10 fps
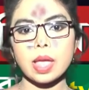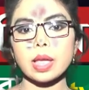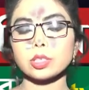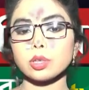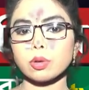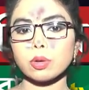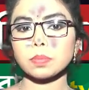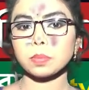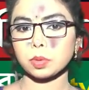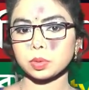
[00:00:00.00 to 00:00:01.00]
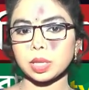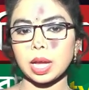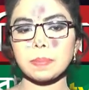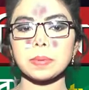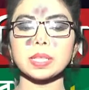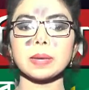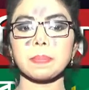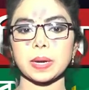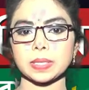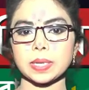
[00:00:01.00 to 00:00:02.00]
এই সংকট মুহূর্তে আপনাদের
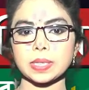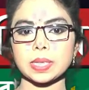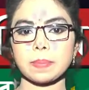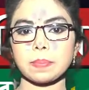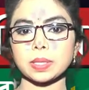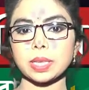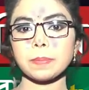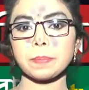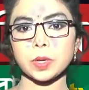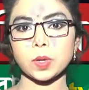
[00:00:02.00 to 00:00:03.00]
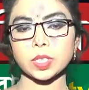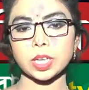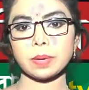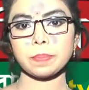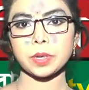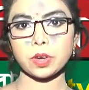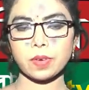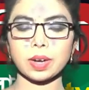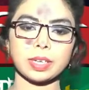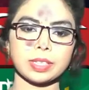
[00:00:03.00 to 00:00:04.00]
পাশে আছে আপনাদের প্রিয় চ্যানেল প্রিয়
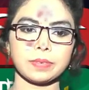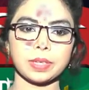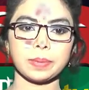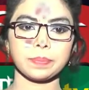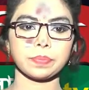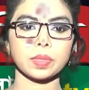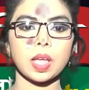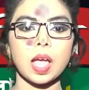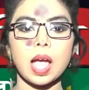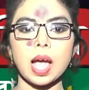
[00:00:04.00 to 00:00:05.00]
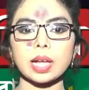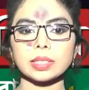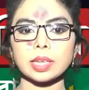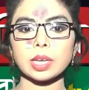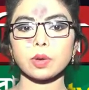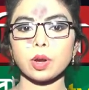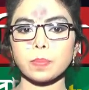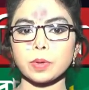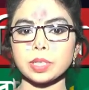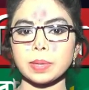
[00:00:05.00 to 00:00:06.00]
বাংলা টিভি আজকের
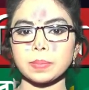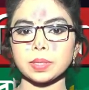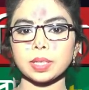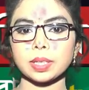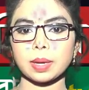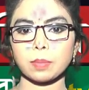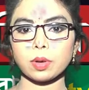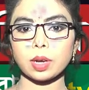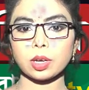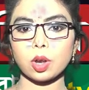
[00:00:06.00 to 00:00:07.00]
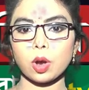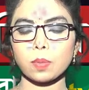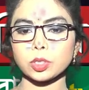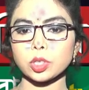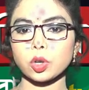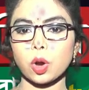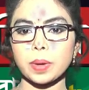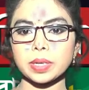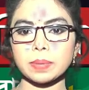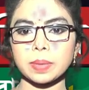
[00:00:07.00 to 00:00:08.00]
গল্পটি আপনাদের কেমন লাগলো অবশ্যই
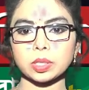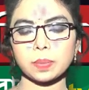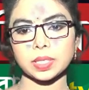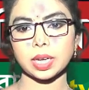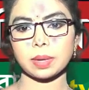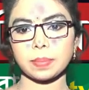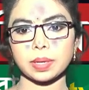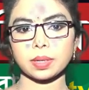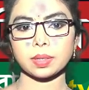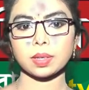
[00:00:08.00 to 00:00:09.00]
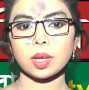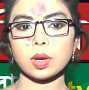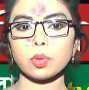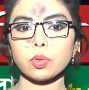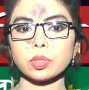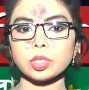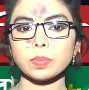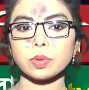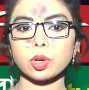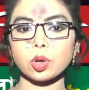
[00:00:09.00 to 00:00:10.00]
কমেন্টের মাধ্যমে জানাবেন
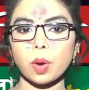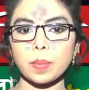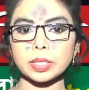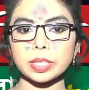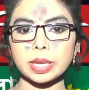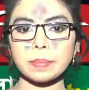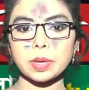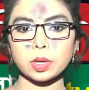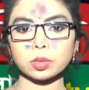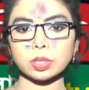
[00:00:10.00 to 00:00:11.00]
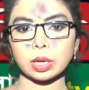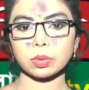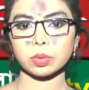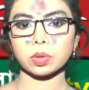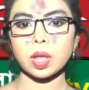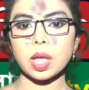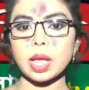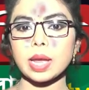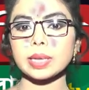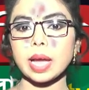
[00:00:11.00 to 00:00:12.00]
কুরুচিপূর্ণ কমেন্ট থেকে বিরত থাকুন
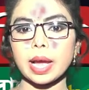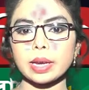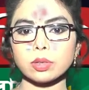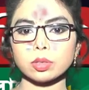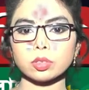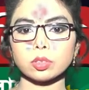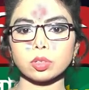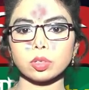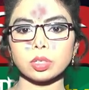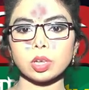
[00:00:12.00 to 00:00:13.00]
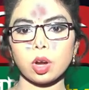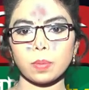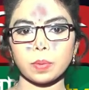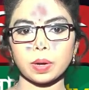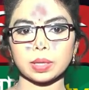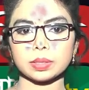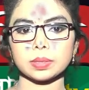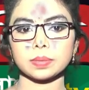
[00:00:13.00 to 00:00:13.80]
এটা আইনগত দ্বন্দ্বটি অপরাধ